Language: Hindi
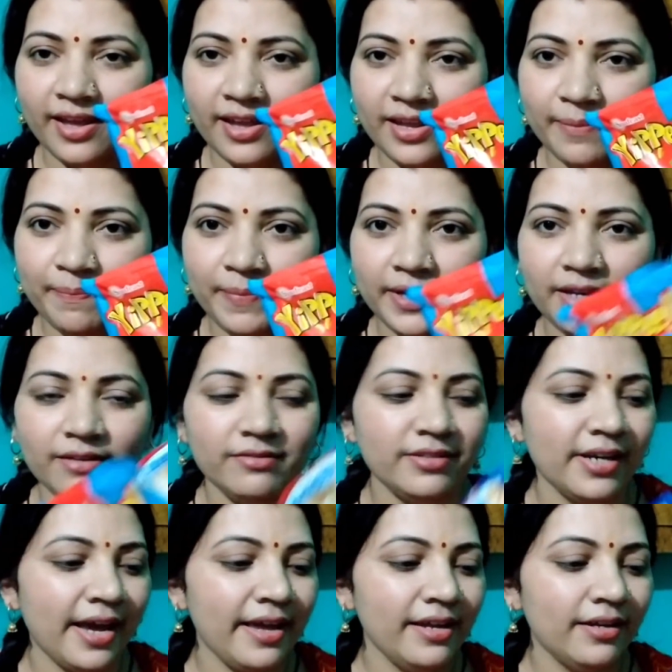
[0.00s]
हैं पी
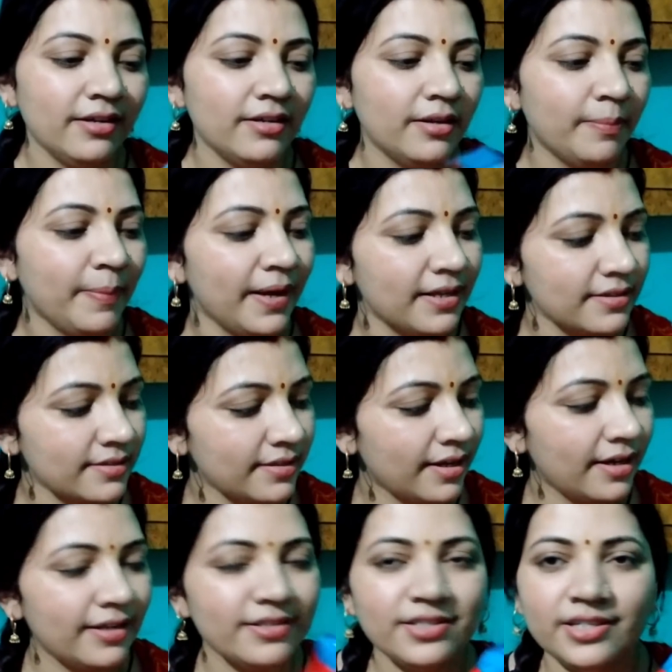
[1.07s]
चाई कलर
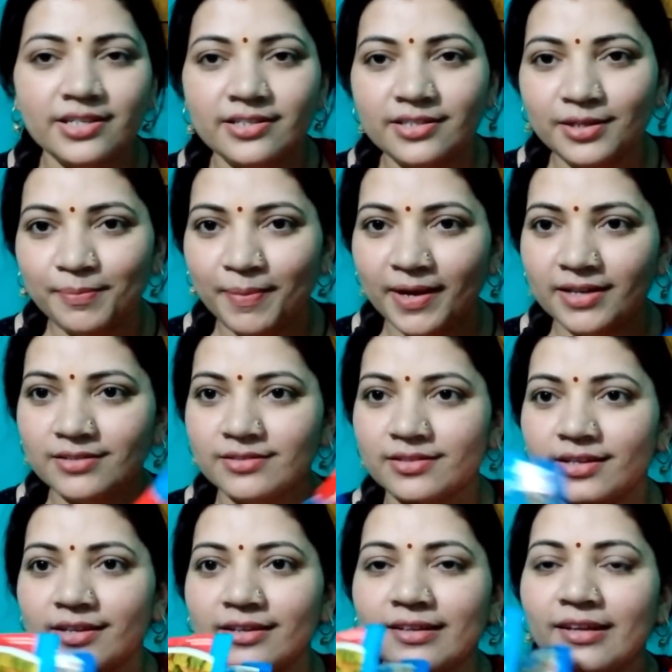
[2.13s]
पास्ता चीजी
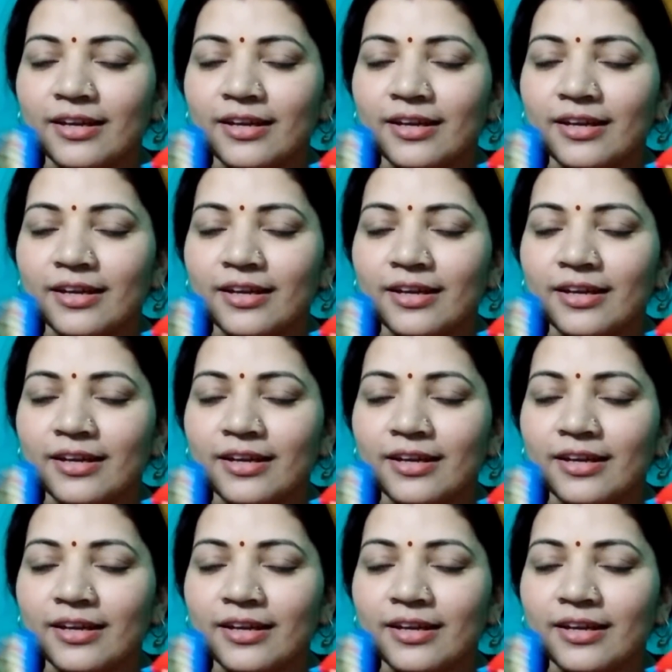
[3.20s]
पास्ता